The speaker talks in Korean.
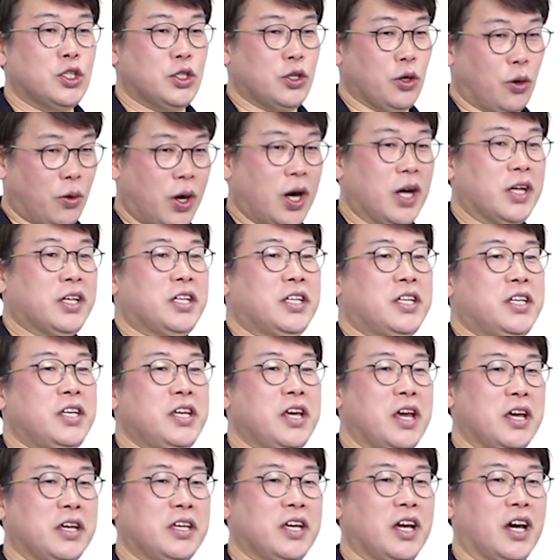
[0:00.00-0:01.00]

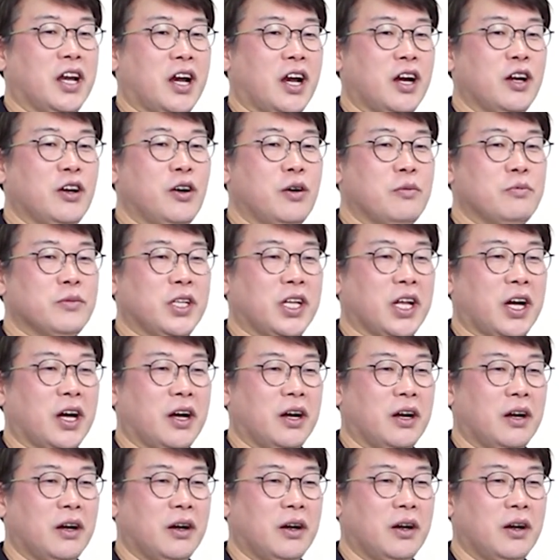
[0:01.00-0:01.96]
정확히 얘기하라는 겁니다.